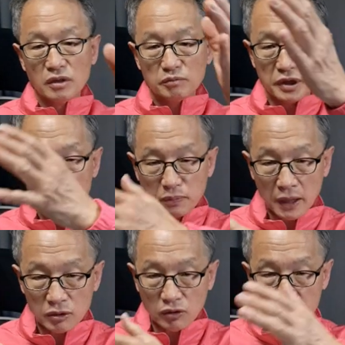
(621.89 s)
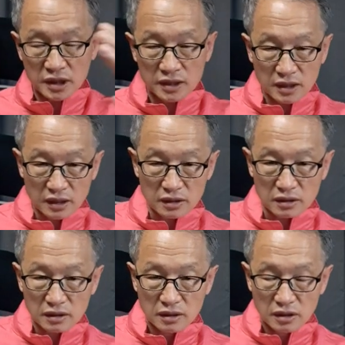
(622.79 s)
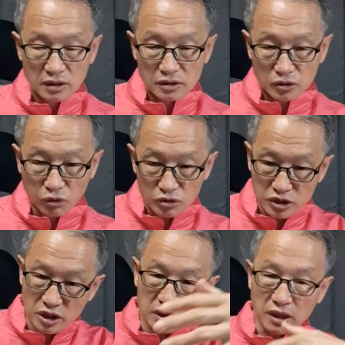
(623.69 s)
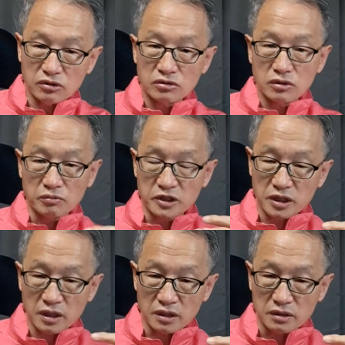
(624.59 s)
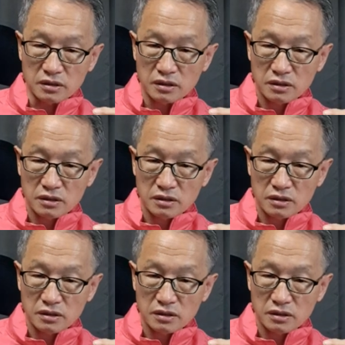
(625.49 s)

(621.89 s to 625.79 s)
비판과 찬사를 동시에 다루는 겁니다. 나는.